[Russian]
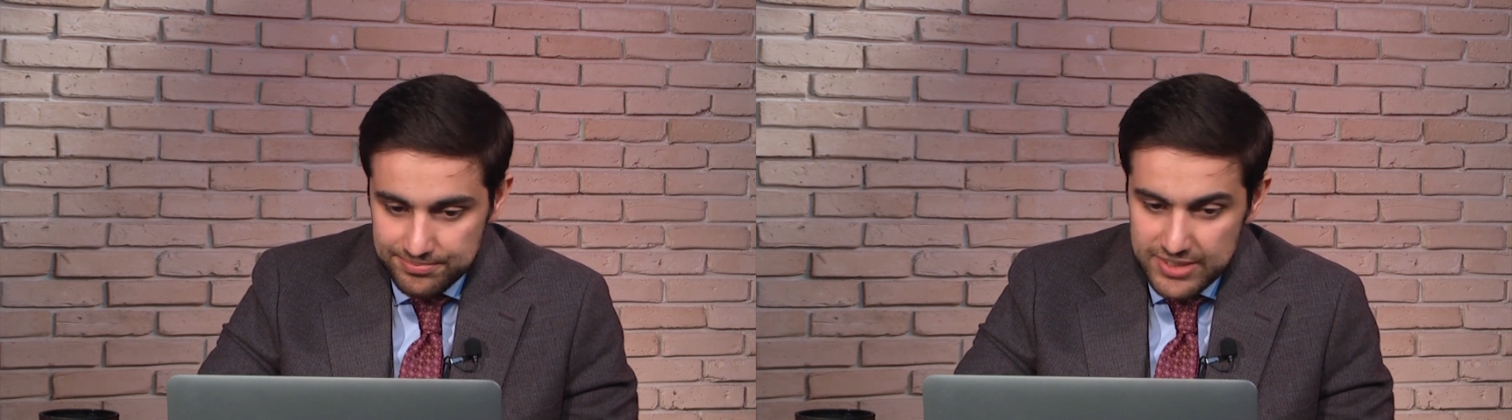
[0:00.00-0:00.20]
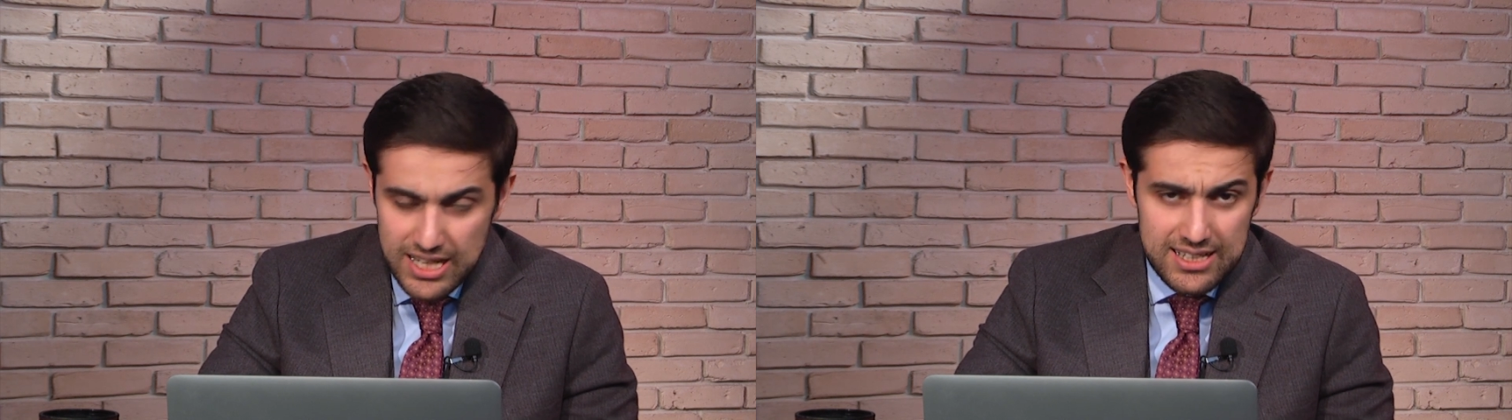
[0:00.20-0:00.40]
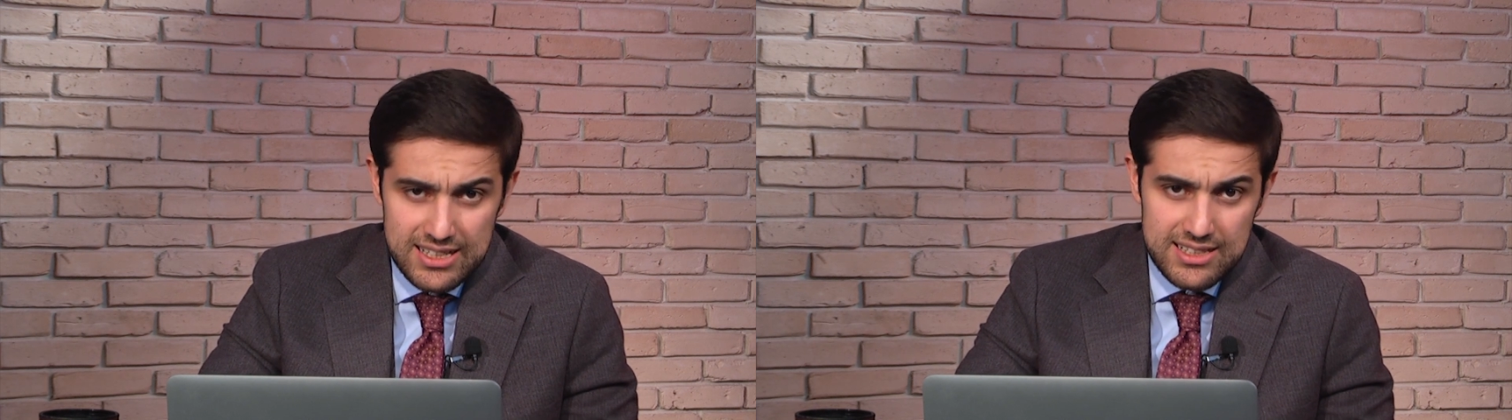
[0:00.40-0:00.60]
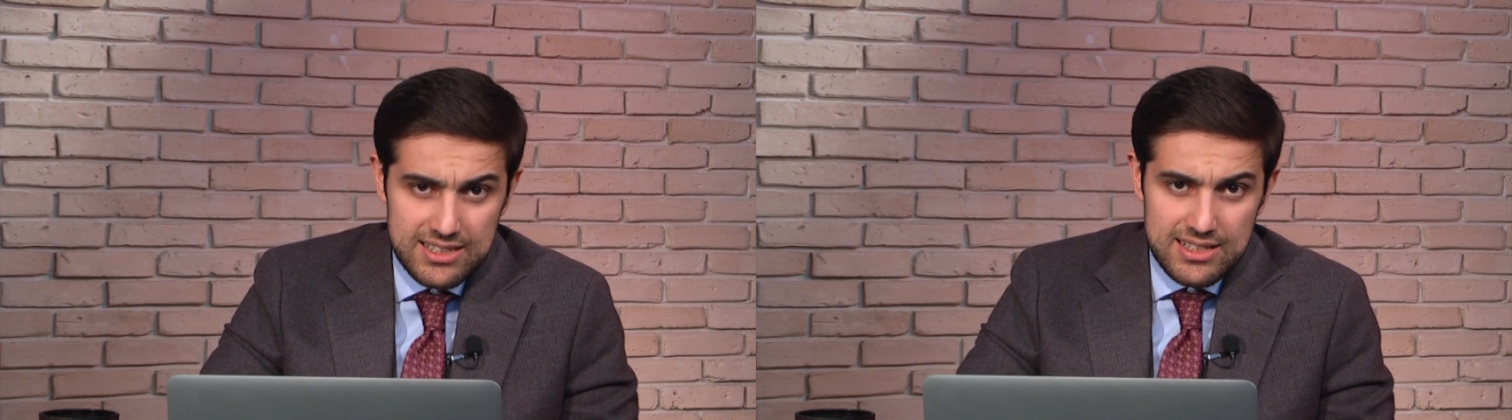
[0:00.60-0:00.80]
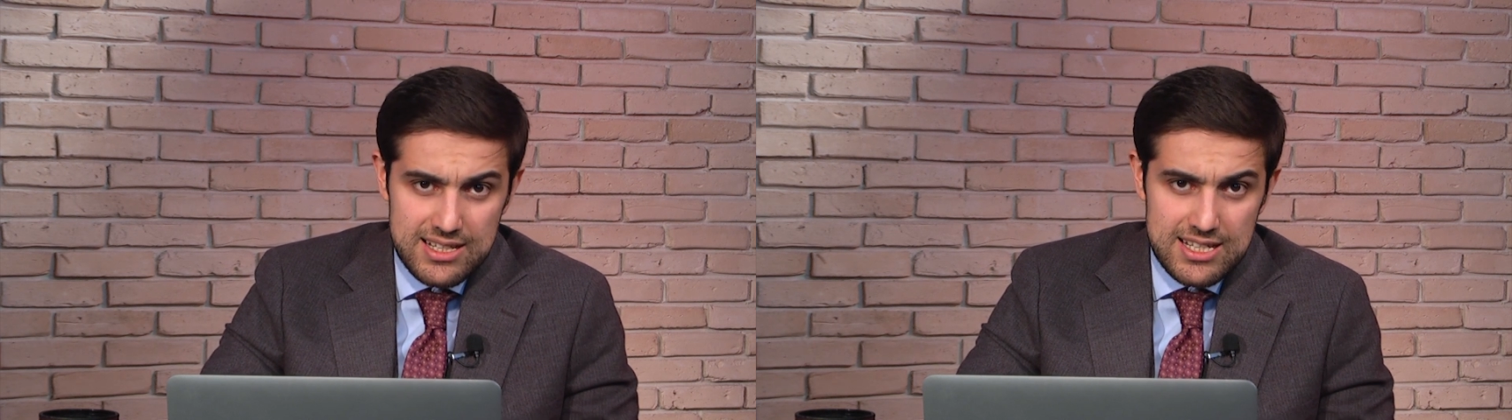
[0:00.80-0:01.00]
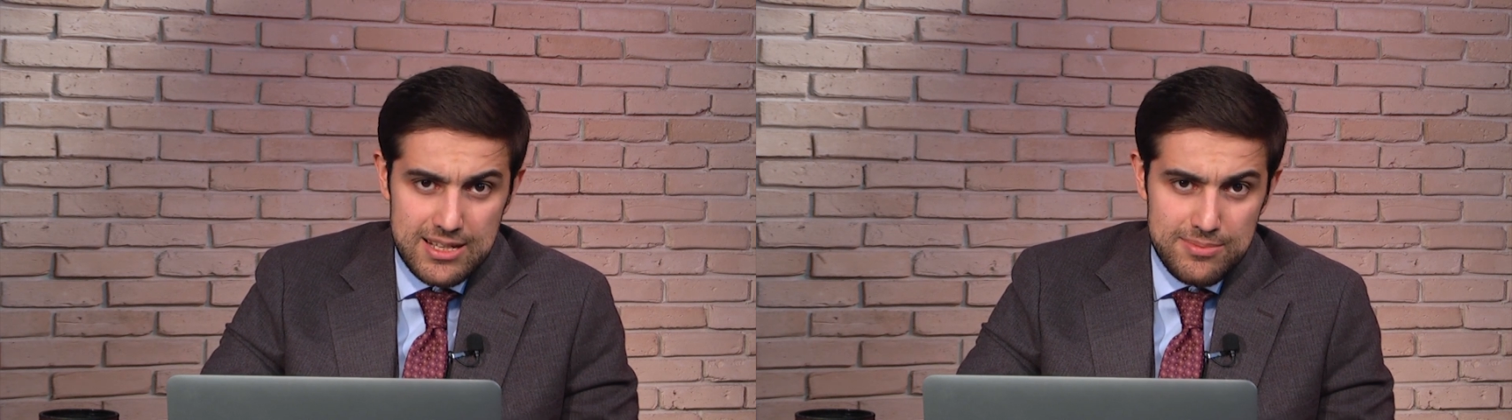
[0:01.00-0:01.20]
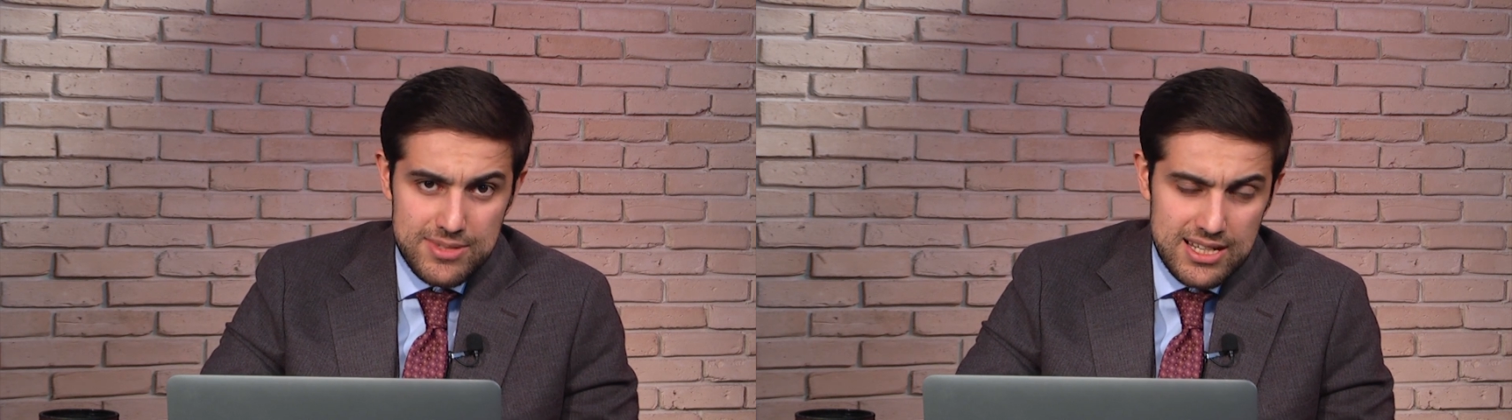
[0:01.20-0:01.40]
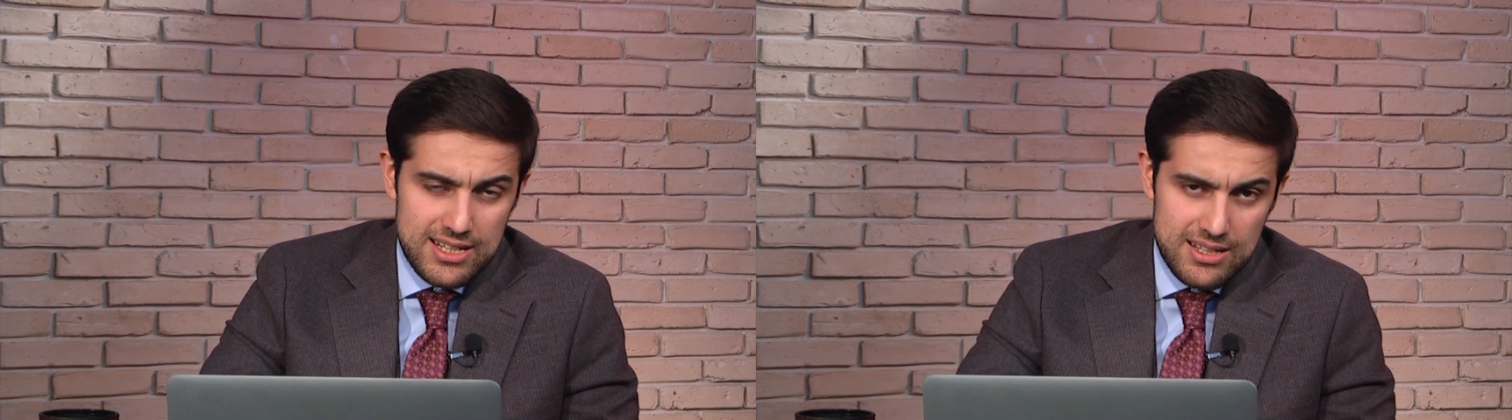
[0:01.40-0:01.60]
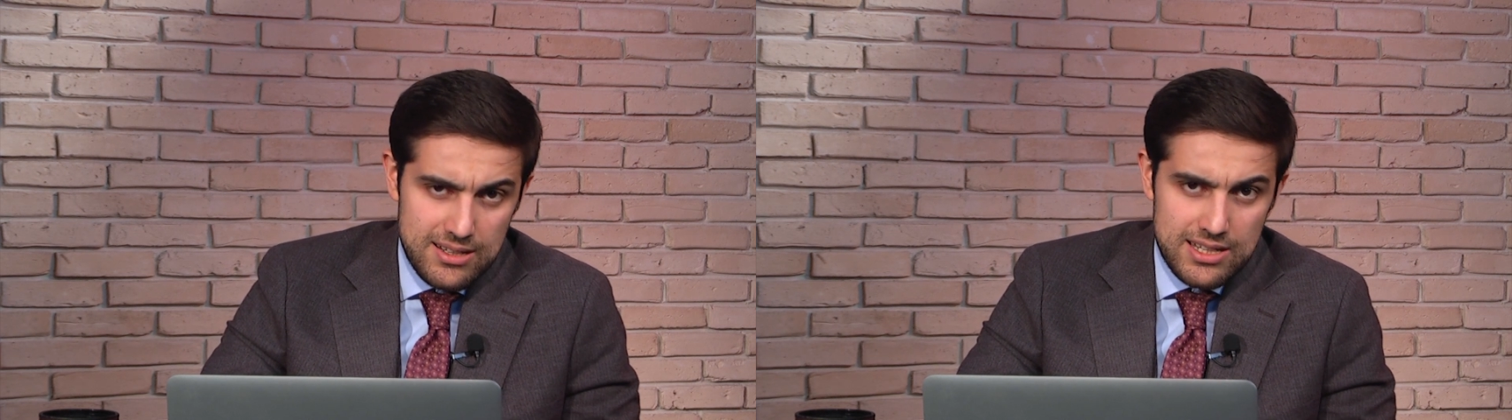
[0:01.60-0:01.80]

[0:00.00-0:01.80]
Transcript: Так ли это на самом деле,